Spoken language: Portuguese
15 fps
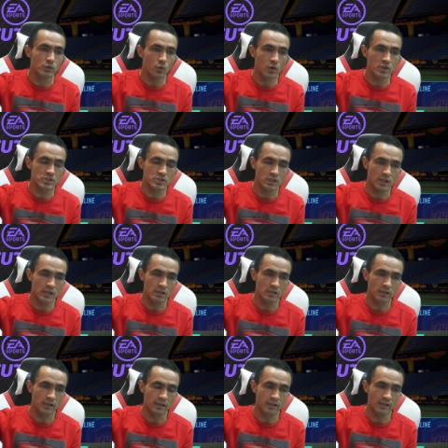hoje, né?
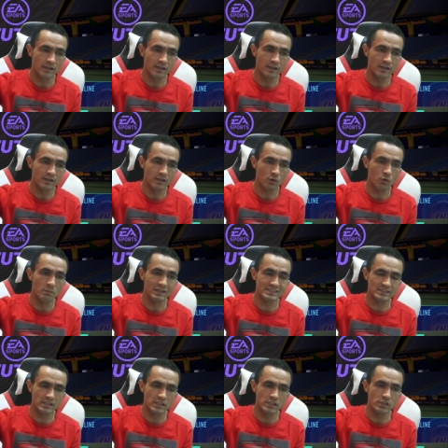É,
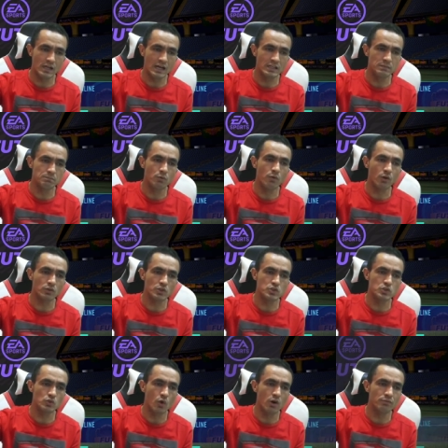comecei ali por volta
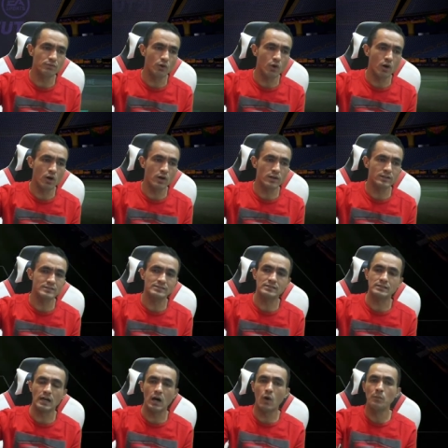de 9 horas e
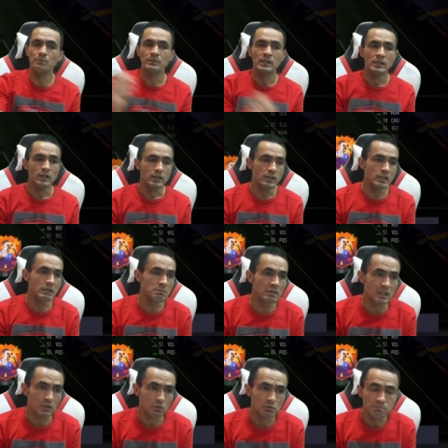tal. E,
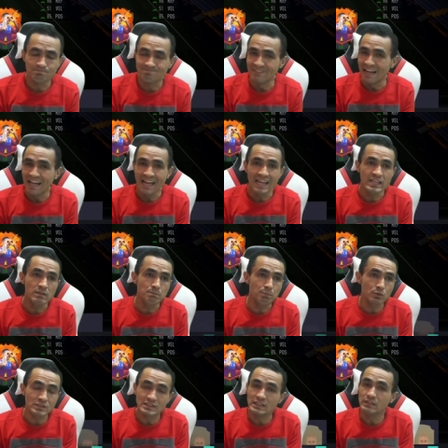mano, é
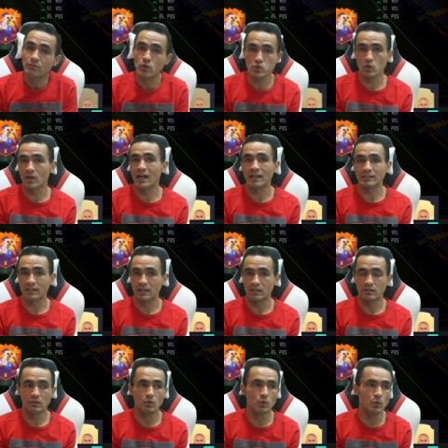impossível jogar,
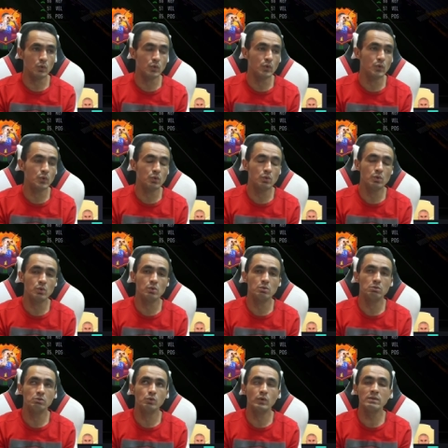cara.
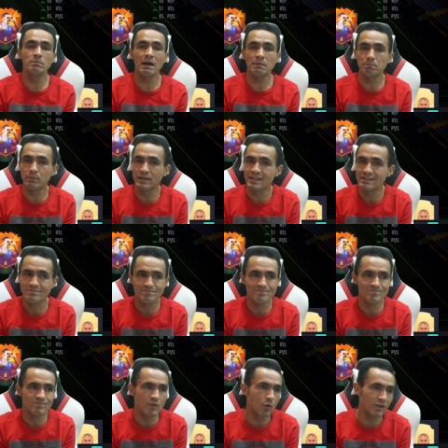O, o Mbappé
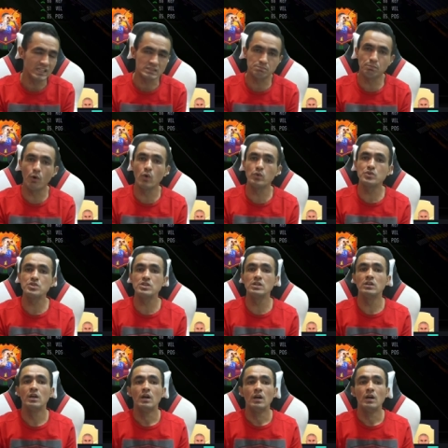não responde,